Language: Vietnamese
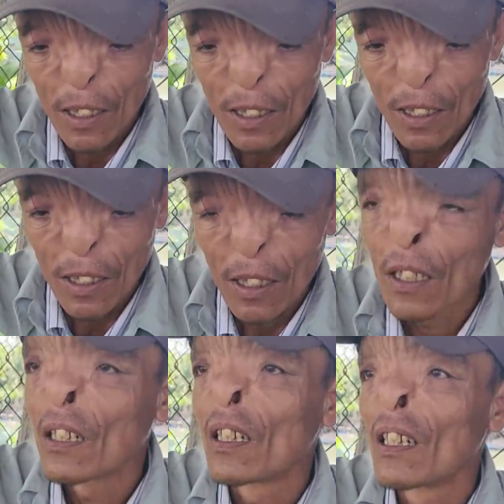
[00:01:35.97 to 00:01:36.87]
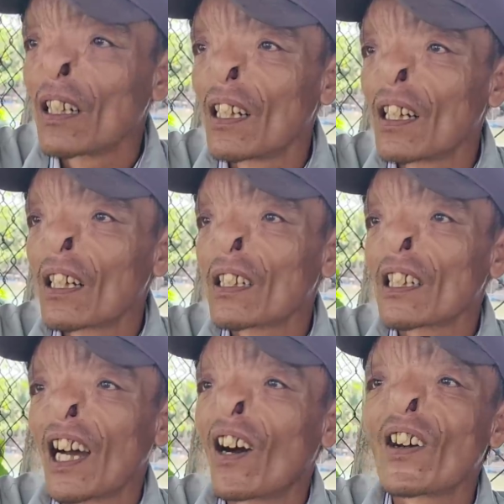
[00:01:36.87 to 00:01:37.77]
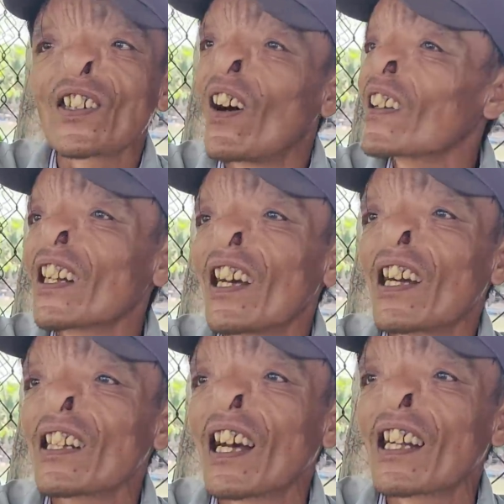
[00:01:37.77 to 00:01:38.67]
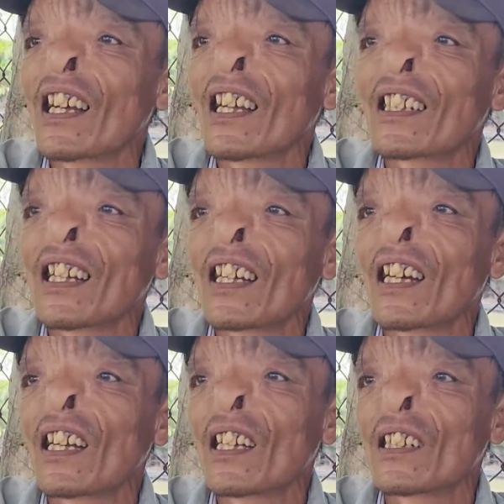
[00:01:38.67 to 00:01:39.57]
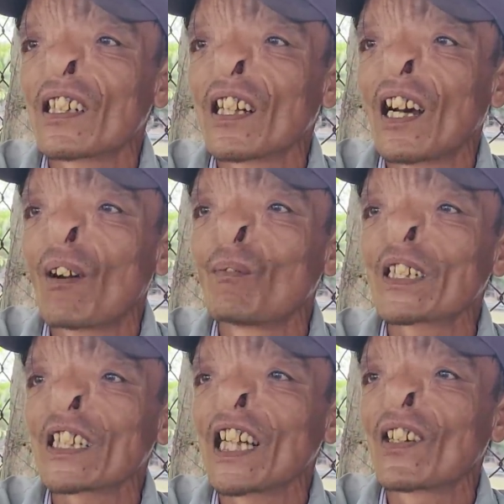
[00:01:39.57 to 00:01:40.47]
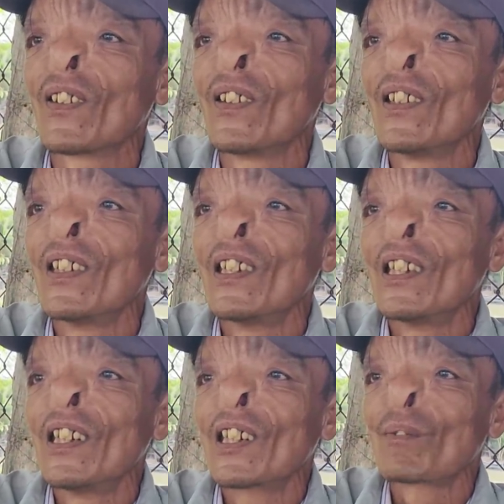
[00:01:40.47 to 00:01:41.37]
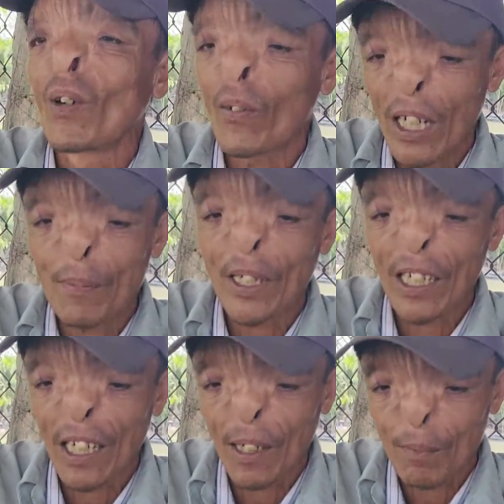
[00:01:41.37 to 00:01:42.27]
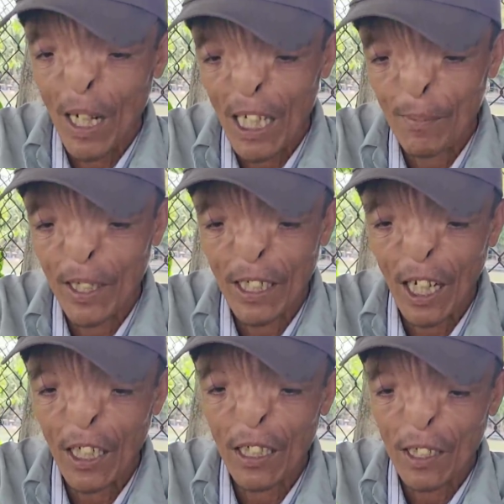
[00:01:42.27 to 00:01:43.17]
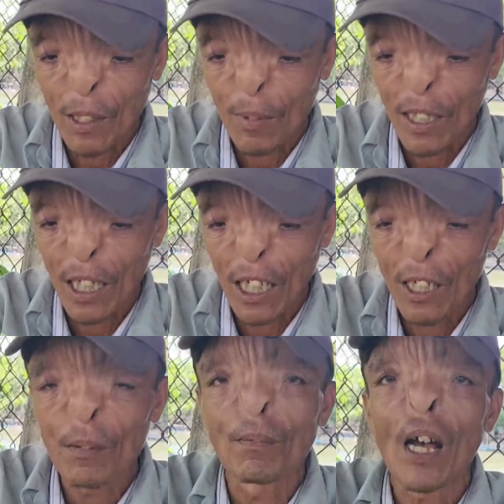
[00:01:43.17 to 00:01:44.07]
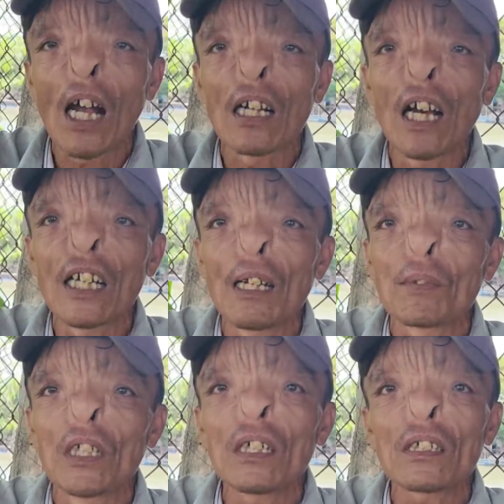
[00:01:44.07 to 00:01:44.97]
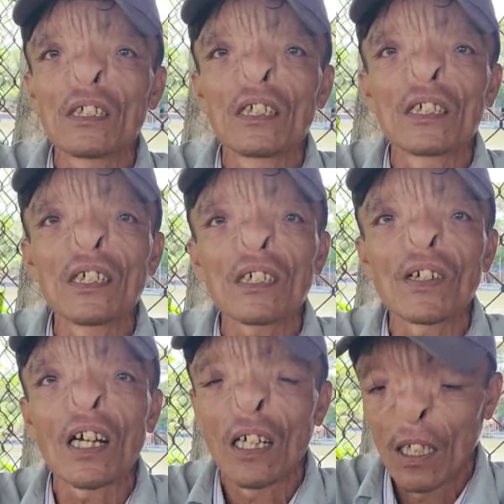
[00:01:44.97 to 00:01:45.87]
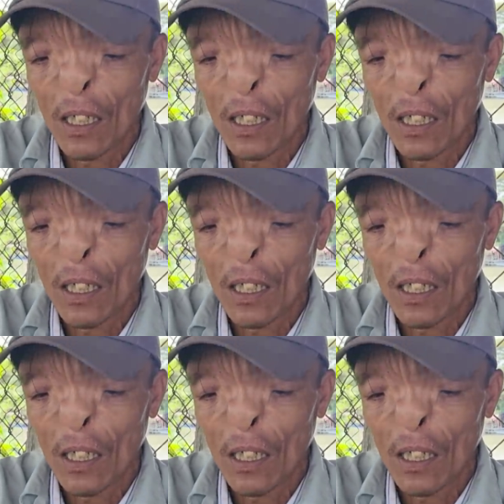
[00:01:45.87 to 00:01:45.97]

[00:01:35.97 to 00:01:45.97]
anh không biết chạy xe hay sao mà em thấy dạ hồi nhỏ đó lớn rồi, rồi, rồi, rồi không biết chạy xe luôn bốn anh em kia dạ ba anh em kia chạy còn mình đi, đi mà anh em cướp đưa cướp không à